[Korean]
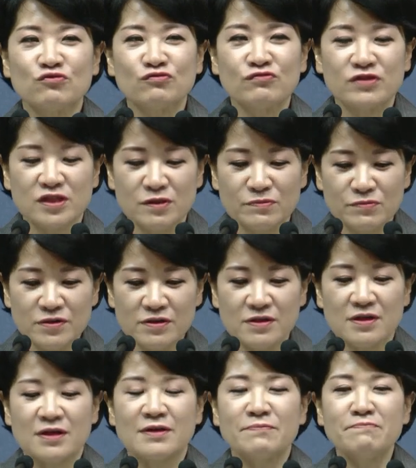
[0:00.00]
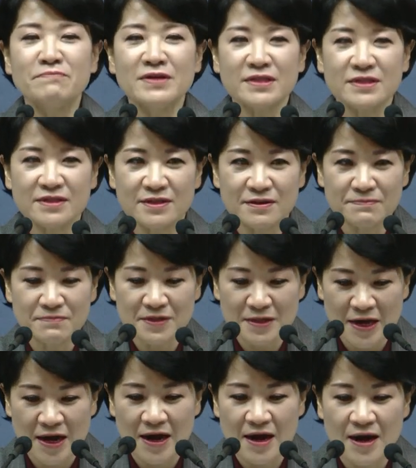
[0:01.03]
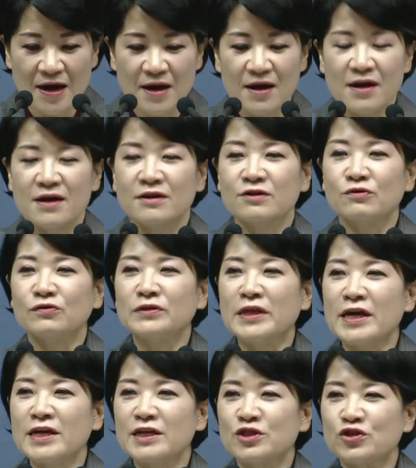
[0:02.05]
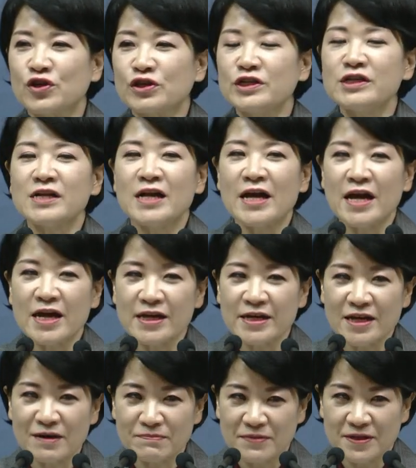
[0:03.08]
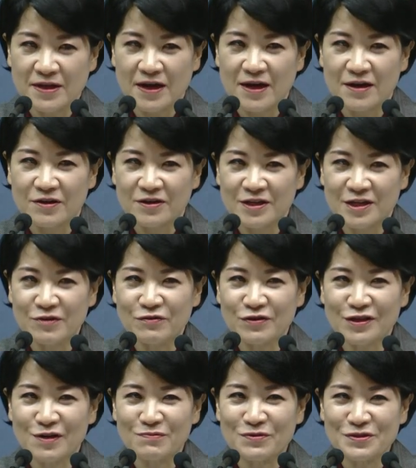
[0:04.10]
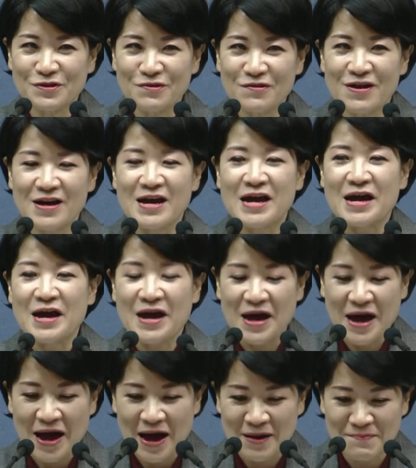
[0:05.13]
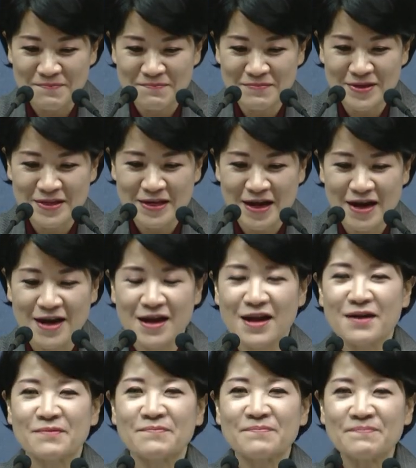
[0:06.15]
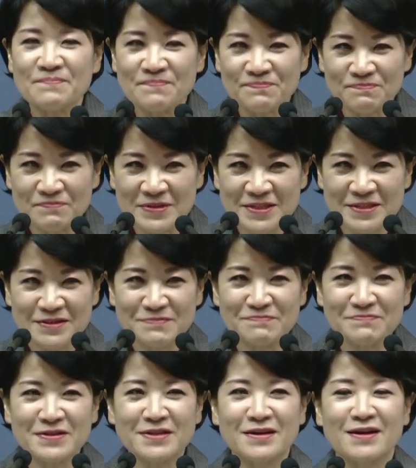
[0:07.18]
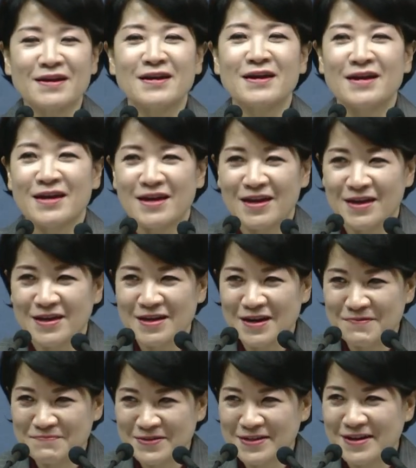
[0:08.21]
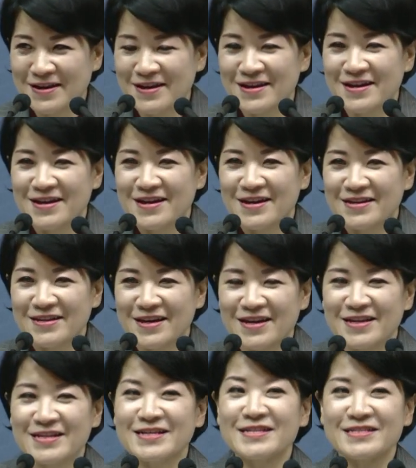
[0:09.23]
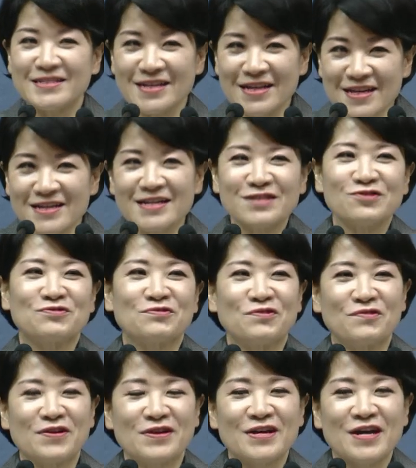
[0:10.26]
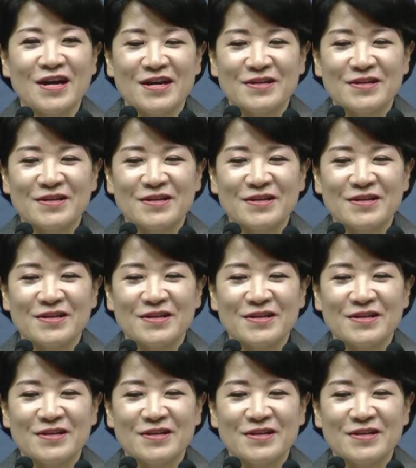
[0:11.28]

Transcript: 죽으심을 믿습니다. 그리고 내 죄를 회개합니다. 키워드가 뭐죠? 압니다. 믿습니다. 회개합니다. 예, 이 세 가지 중요한